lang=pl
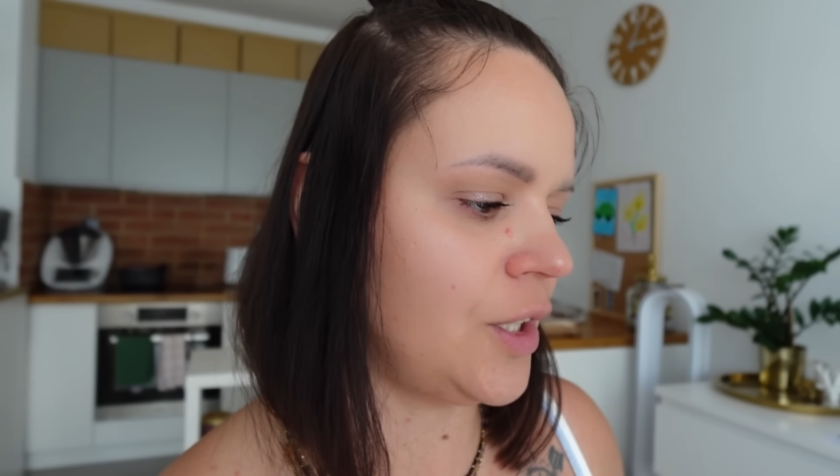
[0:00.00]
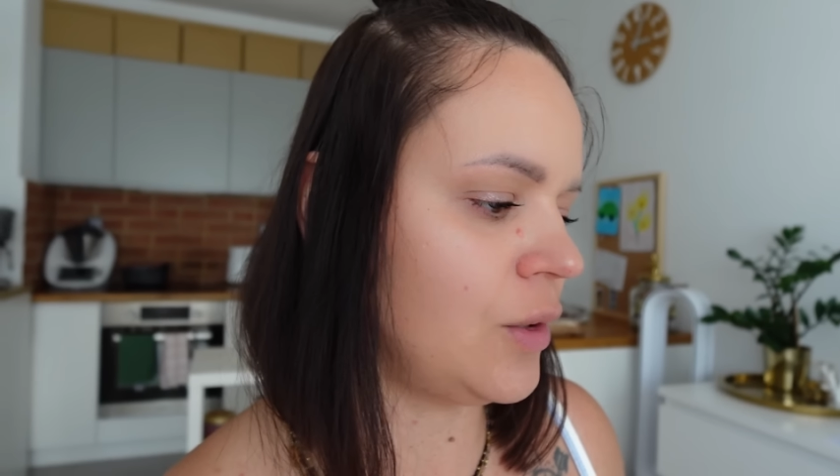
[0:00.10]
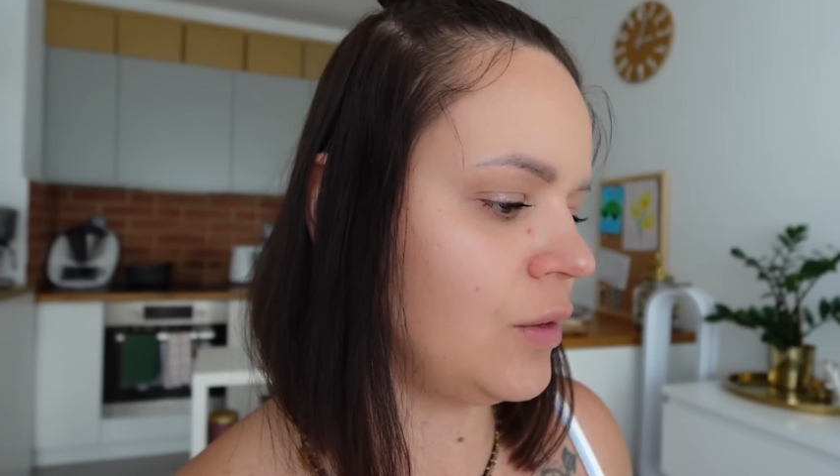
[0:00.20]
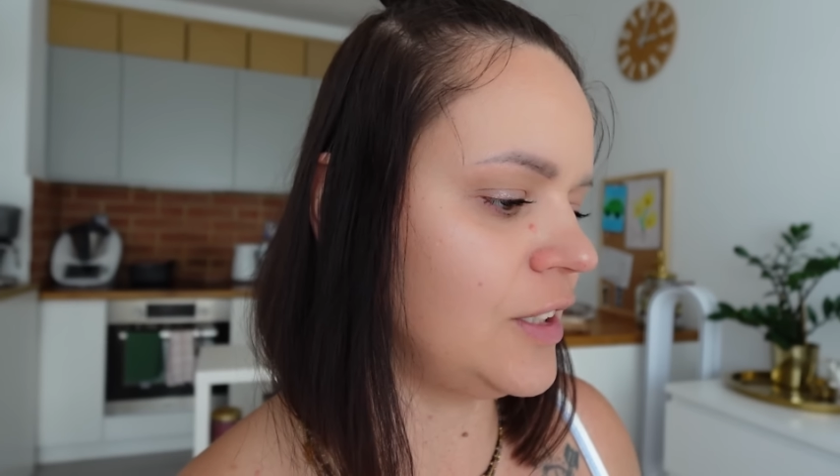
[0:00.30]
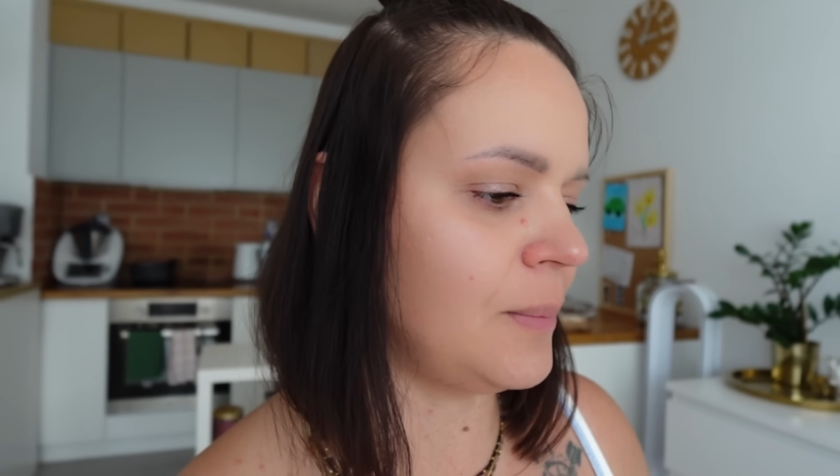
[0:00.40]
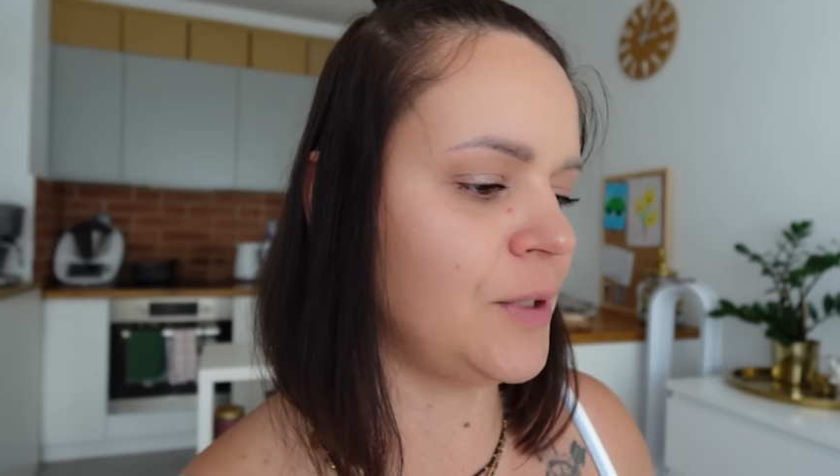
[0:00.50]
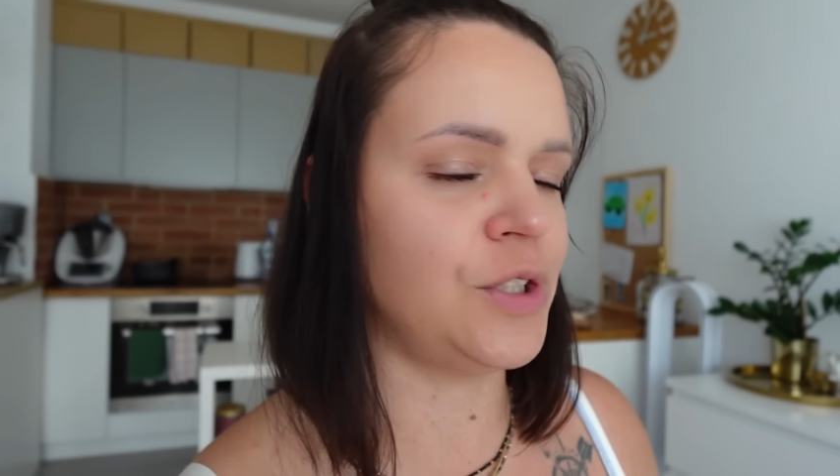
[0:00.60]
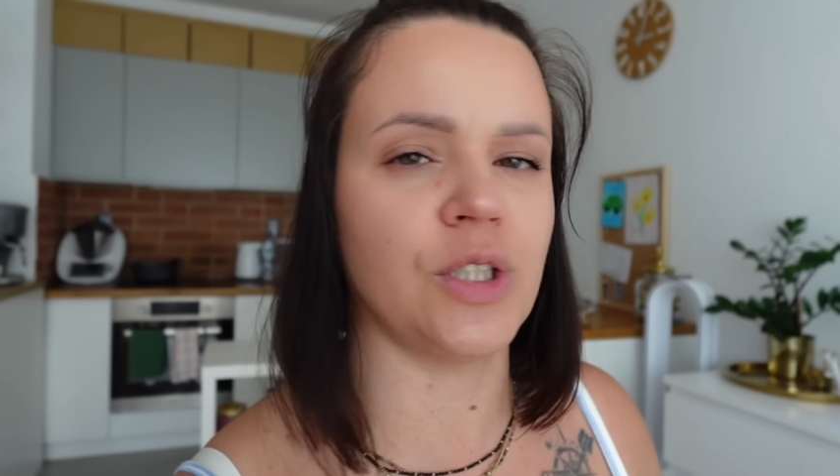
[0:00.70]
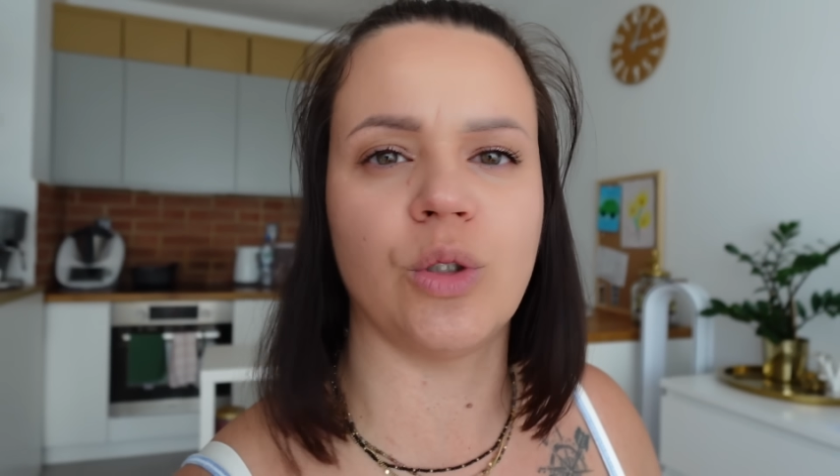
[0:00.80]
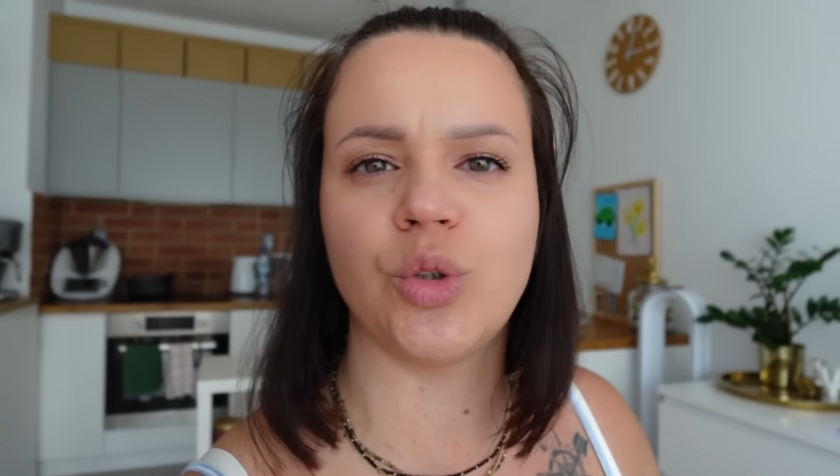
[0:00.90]
tego
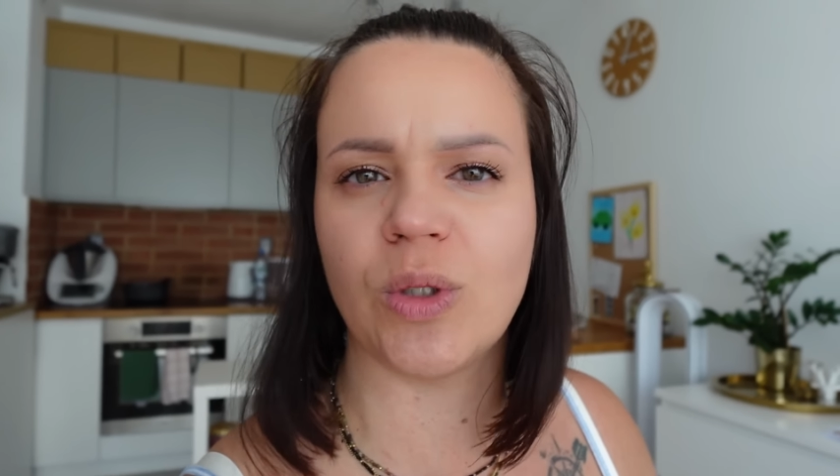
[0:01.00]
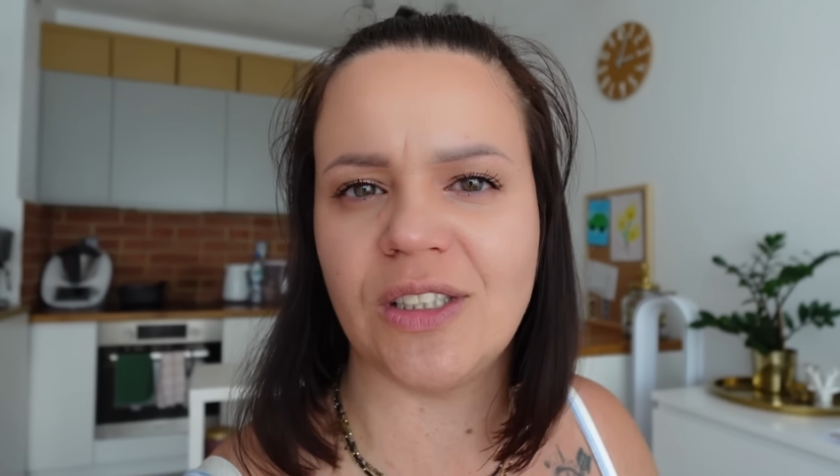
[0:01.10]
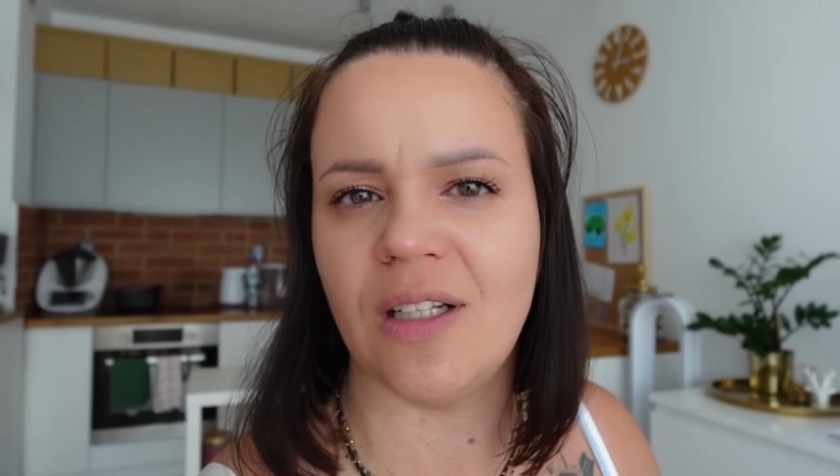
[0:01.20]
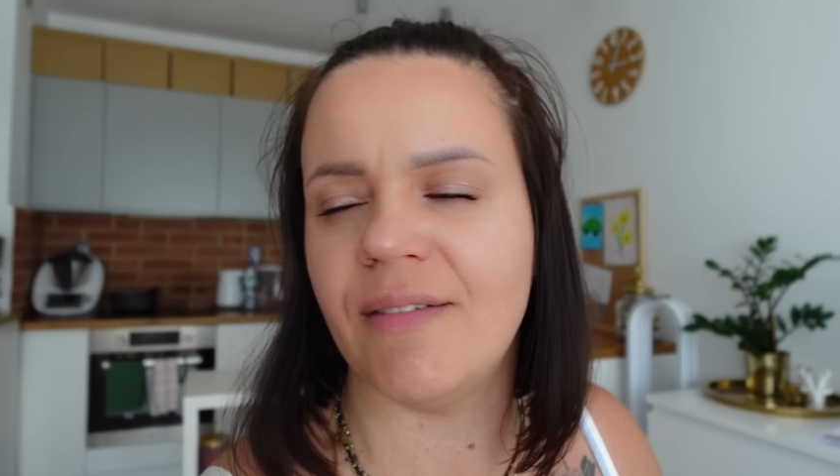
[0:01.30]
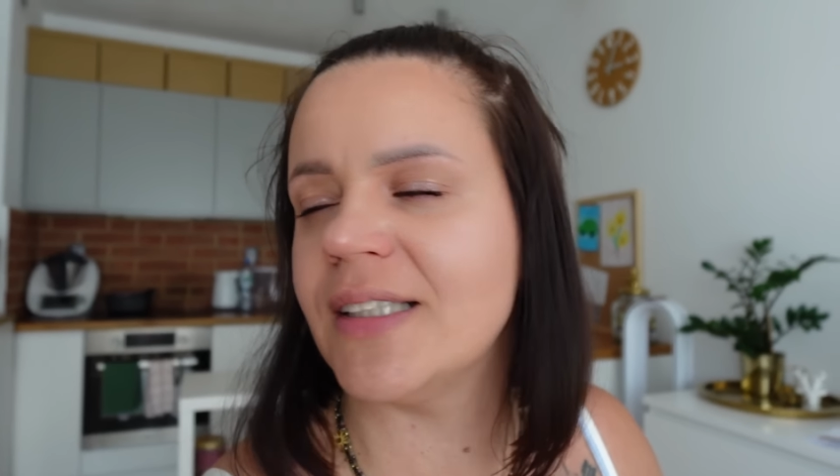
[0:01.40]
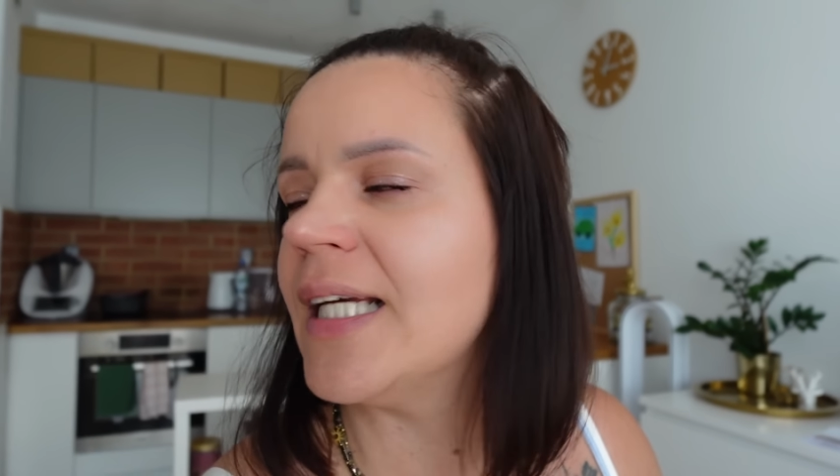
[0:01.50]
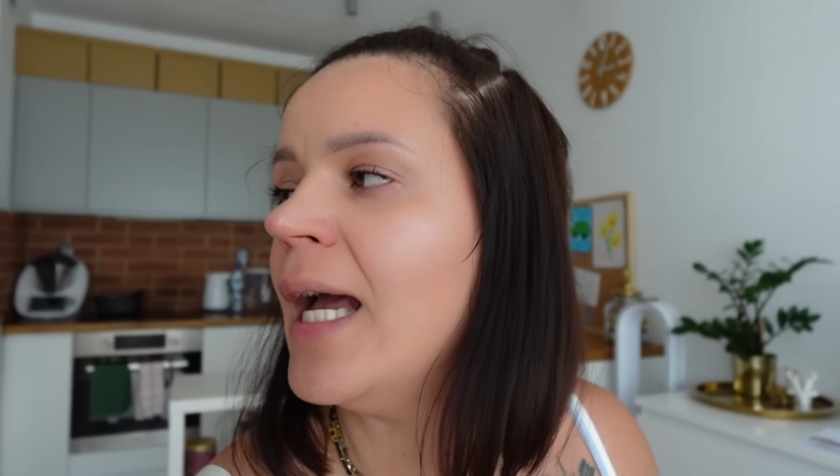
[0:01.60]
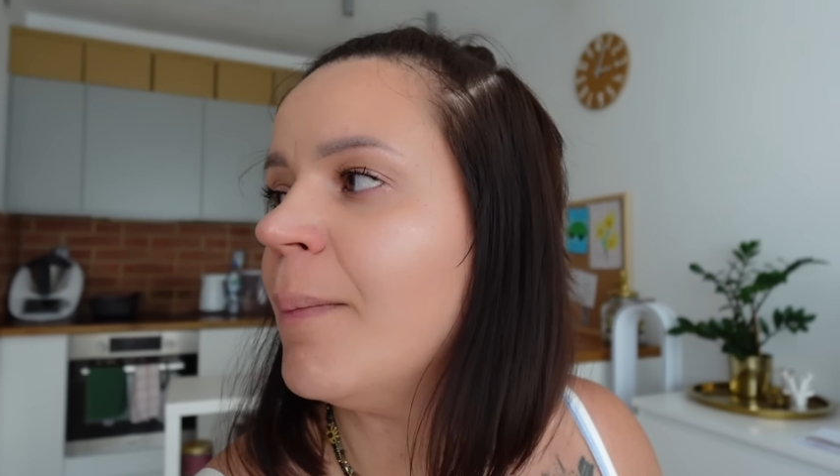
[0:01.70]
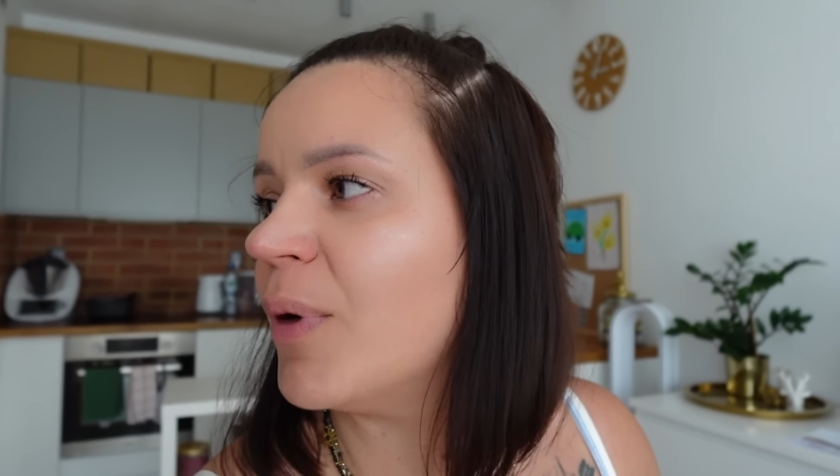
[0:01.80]
grzebać, tego szukać dla Was.